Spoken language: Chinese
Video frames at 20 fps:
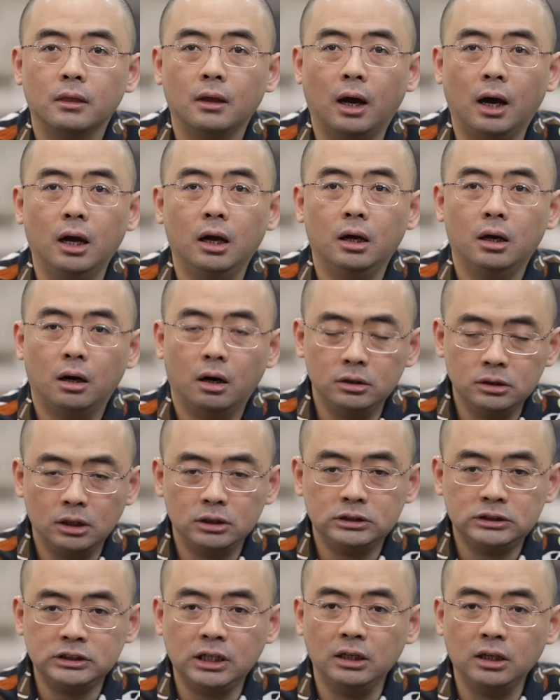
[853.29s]
啊！而
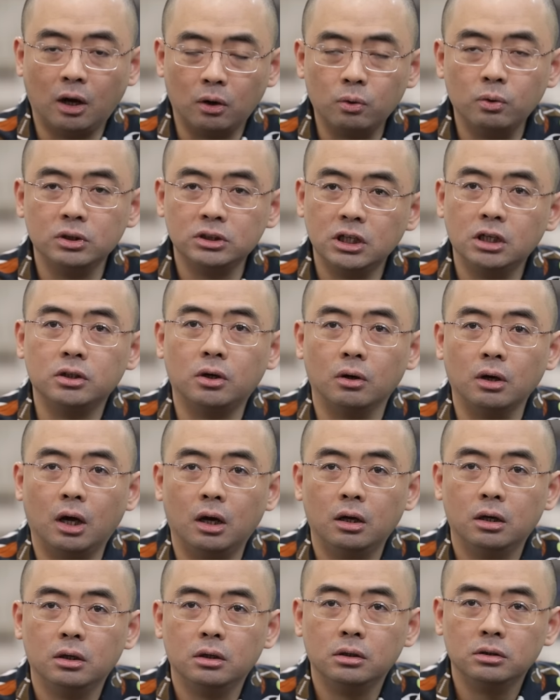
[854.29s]
且既然老公接手了，
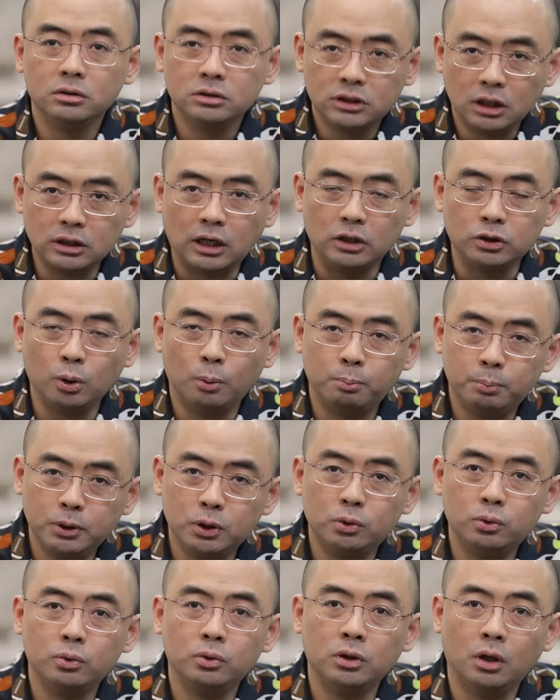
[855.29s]
香港就
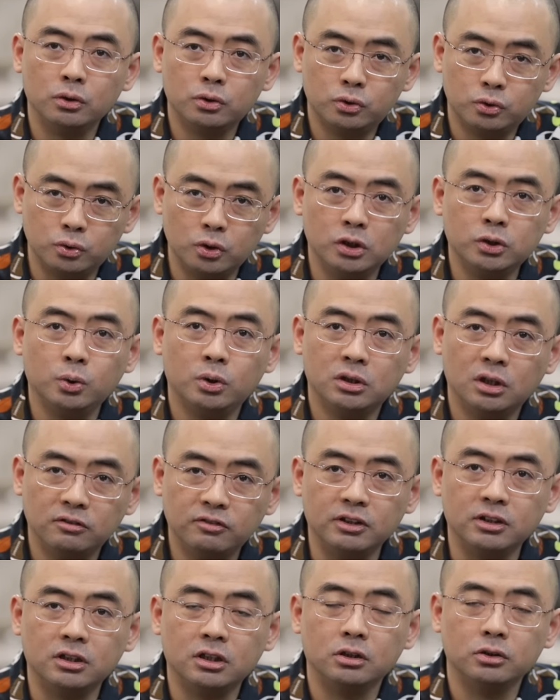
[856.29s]
必须要绝对的
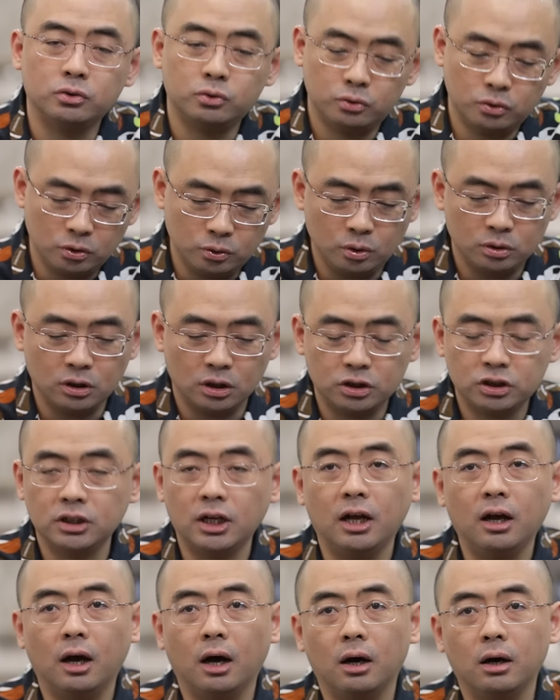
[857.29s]
稳定，绝对的治
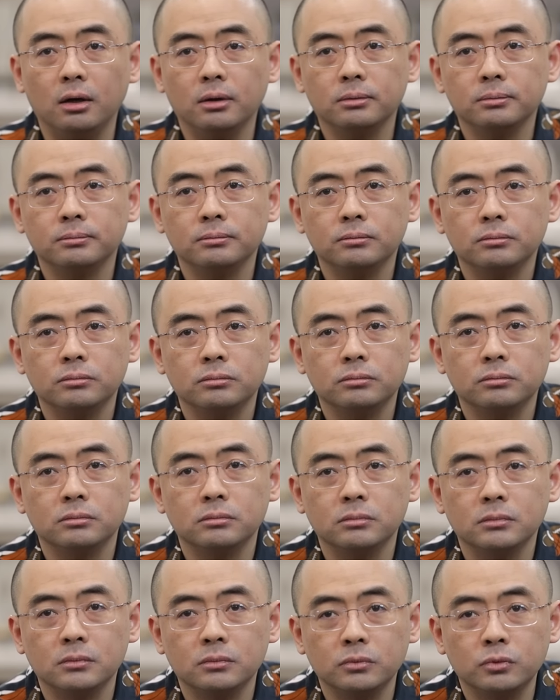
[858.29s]
安好，
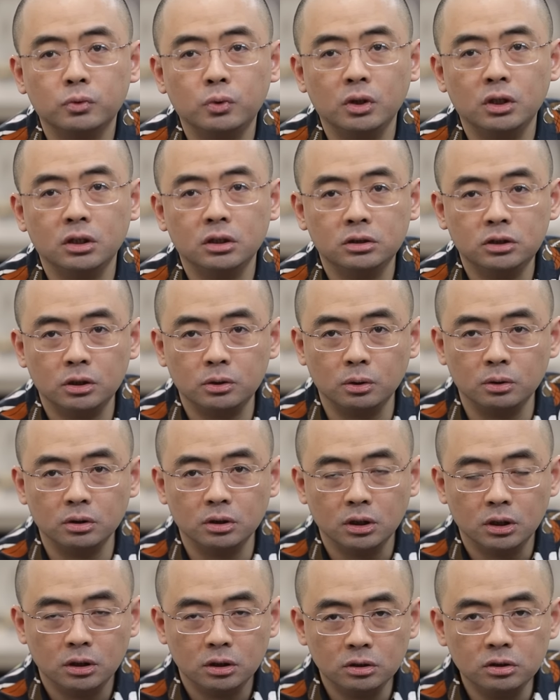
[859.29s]
对这
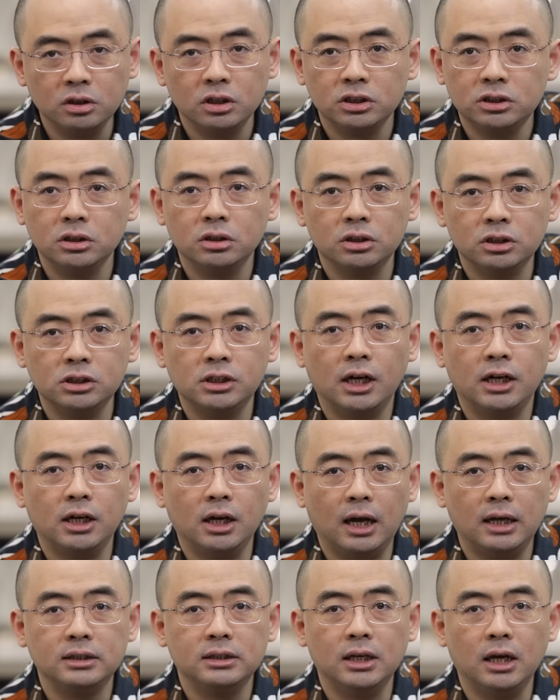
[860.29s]
种恶性治安
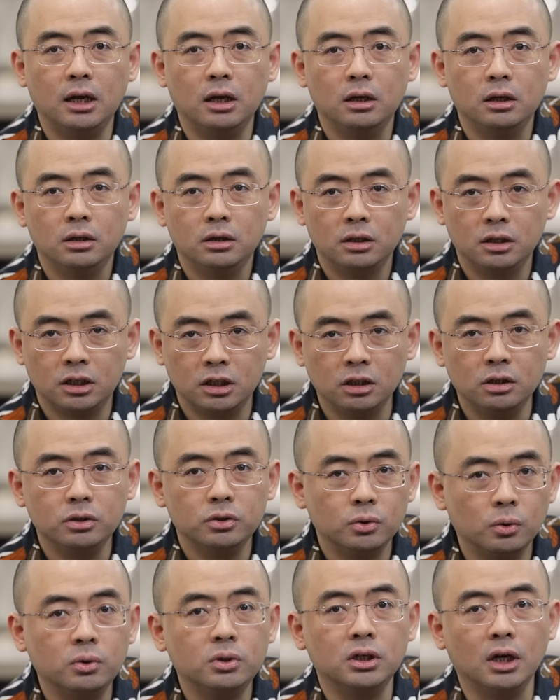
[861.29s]
案件零
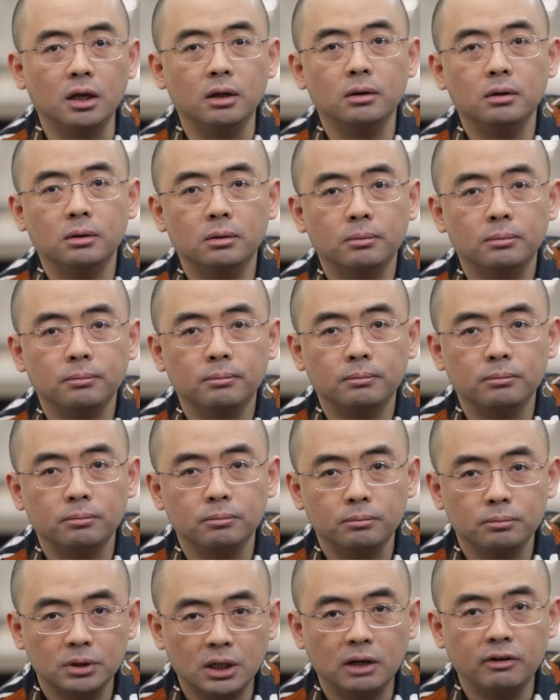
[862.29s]
容忍，
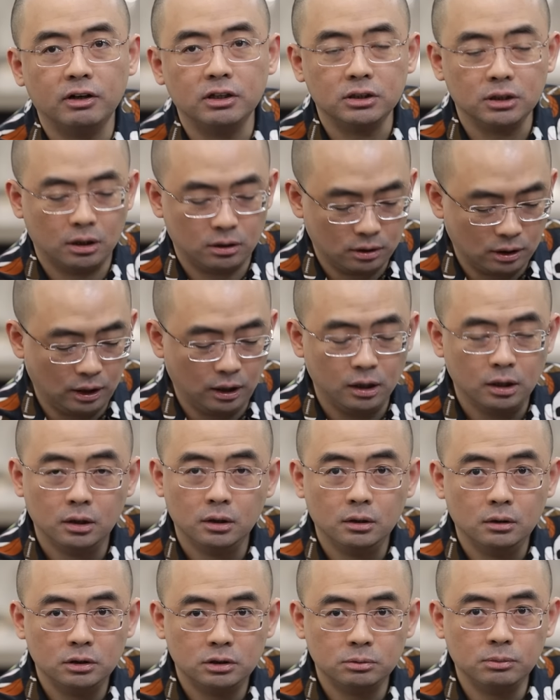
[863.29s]
不开玩笑啊！
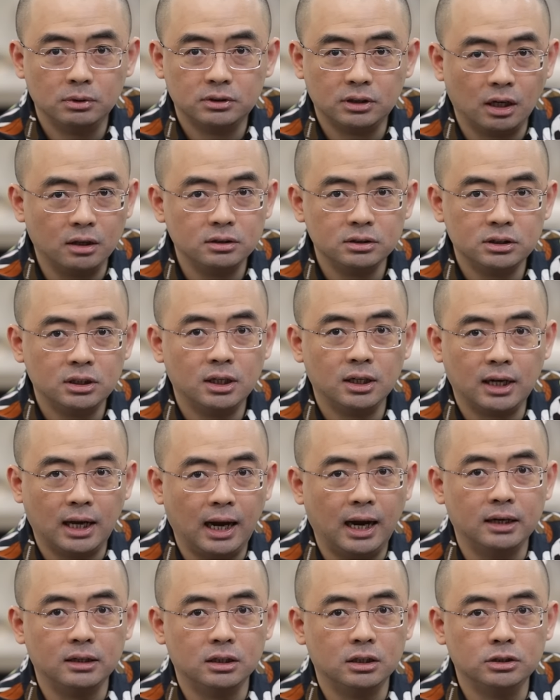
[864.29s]
什么当街
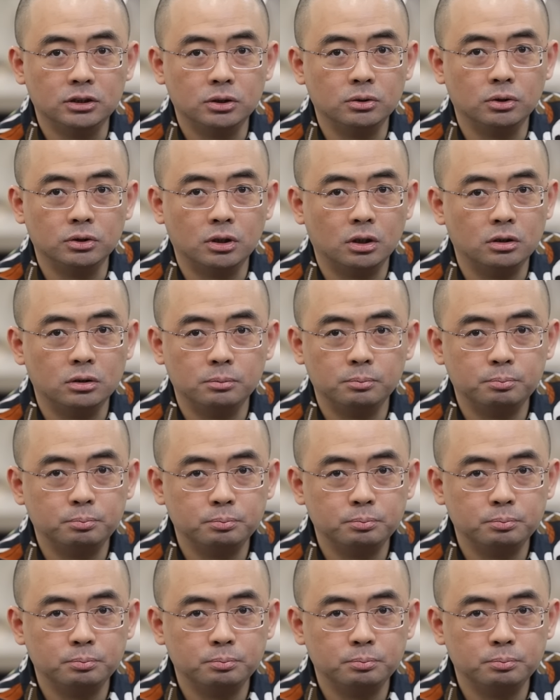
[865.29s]
砍人这种事儿，